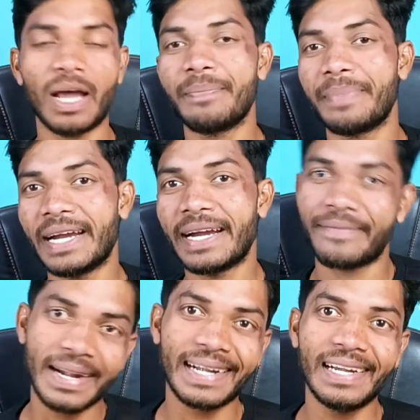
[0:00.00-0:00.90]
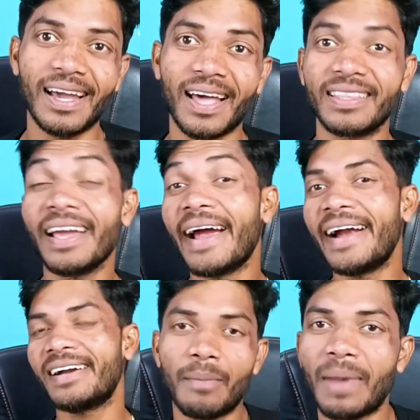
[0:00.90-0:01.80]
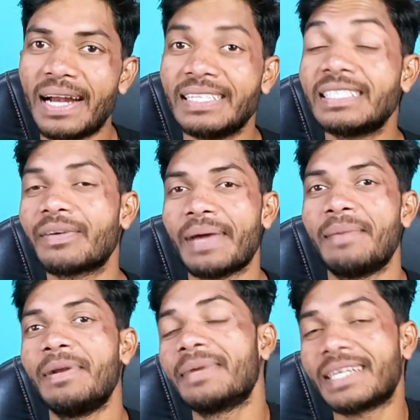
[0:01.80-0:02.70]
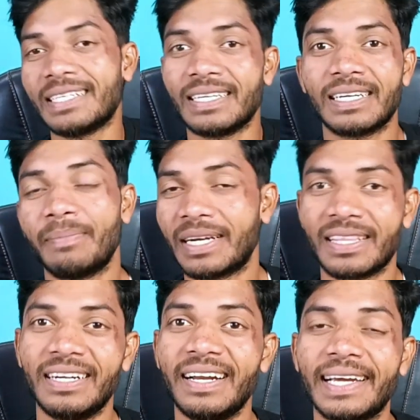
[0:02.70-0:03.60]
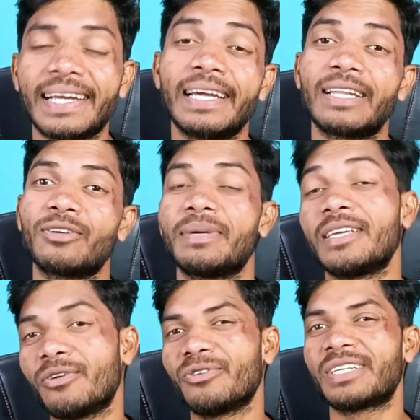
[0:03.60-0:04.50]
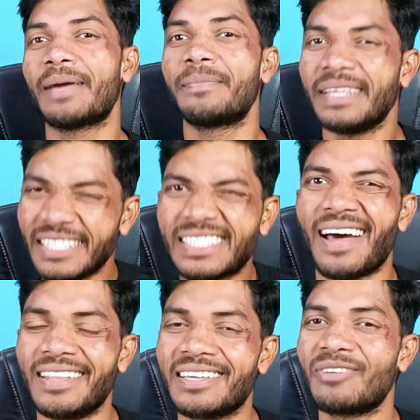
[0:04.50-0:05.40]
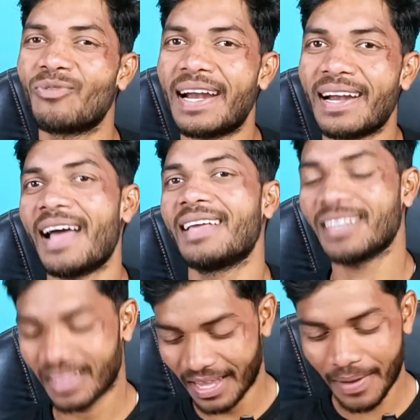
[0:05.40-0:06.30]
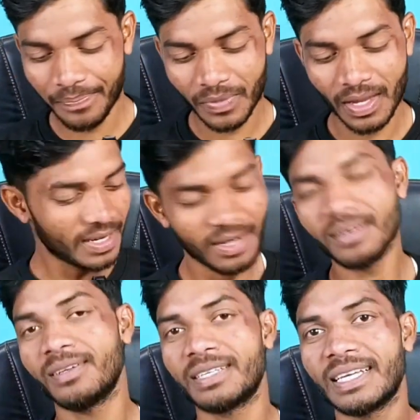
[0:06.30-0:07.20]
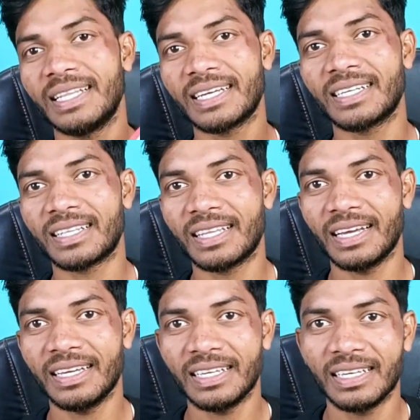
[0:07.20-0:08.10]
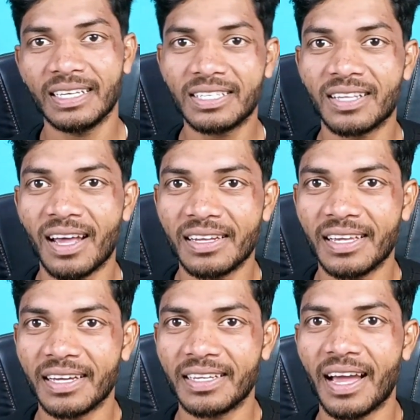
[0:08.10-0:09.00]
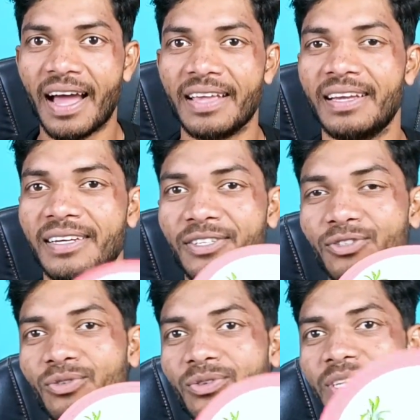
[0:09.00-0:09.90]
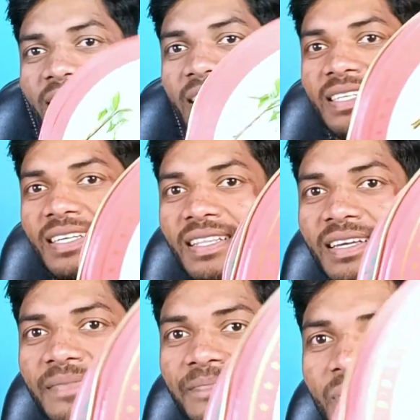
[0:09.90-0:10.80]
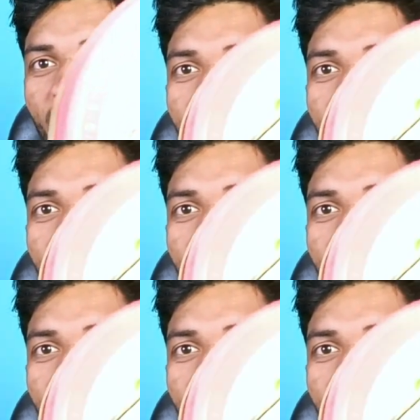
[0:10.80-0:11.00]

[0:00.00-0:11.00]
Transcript: दिवाली पे डेफिनेटली आती है एंड अंबानी जी के फैमिली में किसी का बर्थडे रह गया तो भैया उस टाइम भी चांदी की क्वाइन आ ही जाती है बट ये देख सकते हैं इस साल क्या क्या आई है सो ये देख सकते हैं